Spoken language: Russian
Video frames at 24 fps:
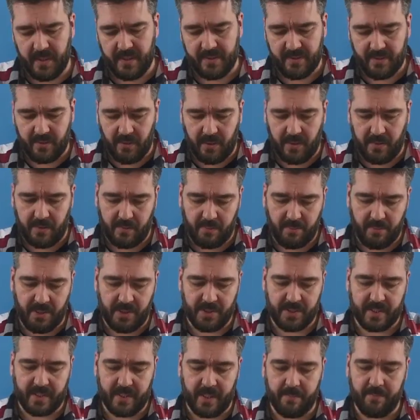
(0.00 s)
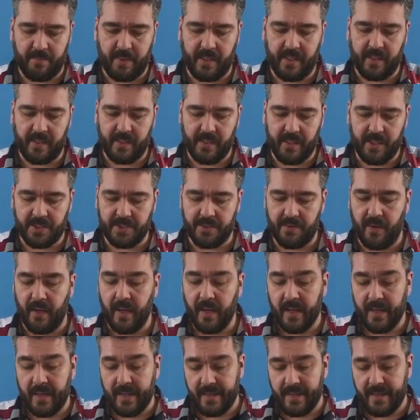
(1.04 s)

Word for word: их в сторону, больше сказать про них нечего.